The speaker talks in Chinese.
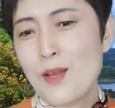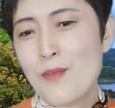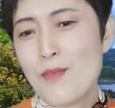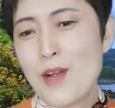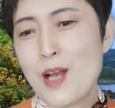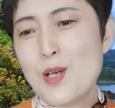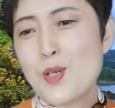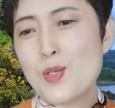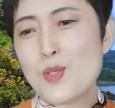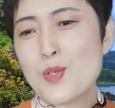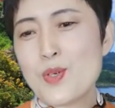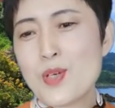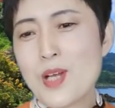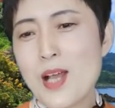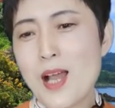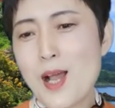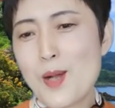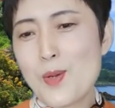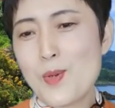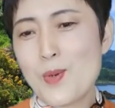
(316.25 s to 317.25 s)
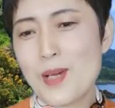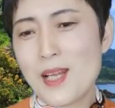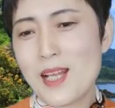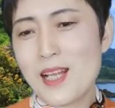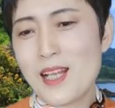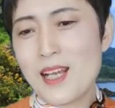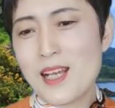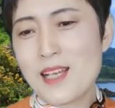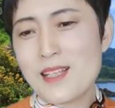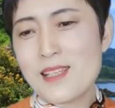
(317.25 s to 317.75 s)
反正就是韩国的
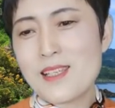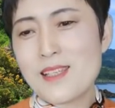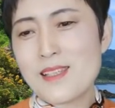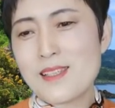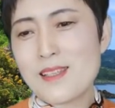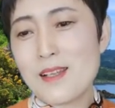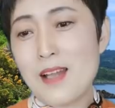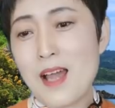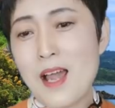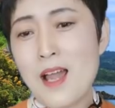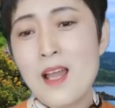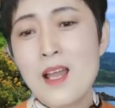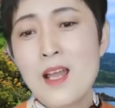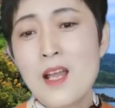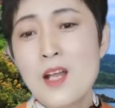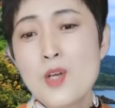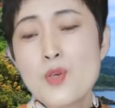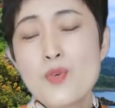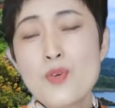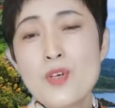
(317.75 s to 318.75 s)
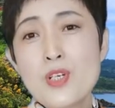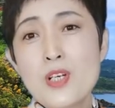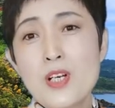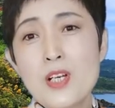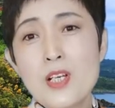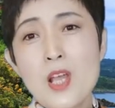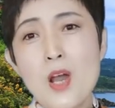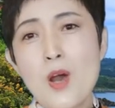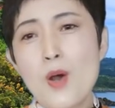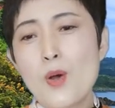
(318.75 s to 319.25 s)
那个旗子呢，说
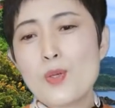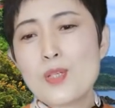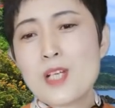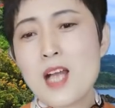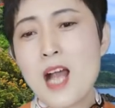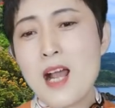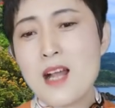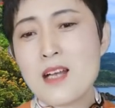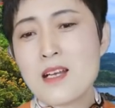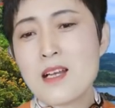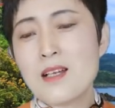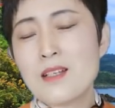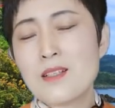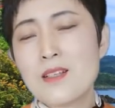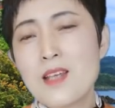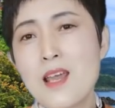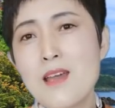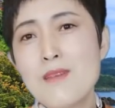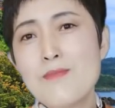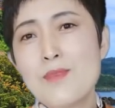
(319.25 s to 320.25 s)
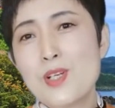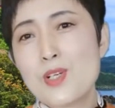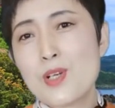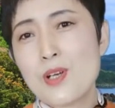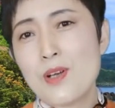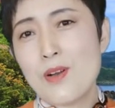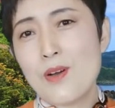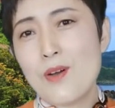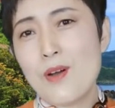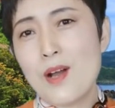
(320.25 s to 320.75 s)
是要插上天安门
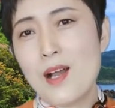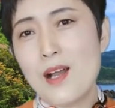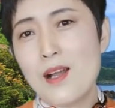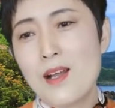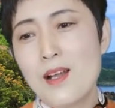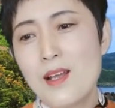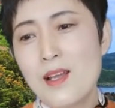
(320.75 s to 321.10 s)
城楼啊！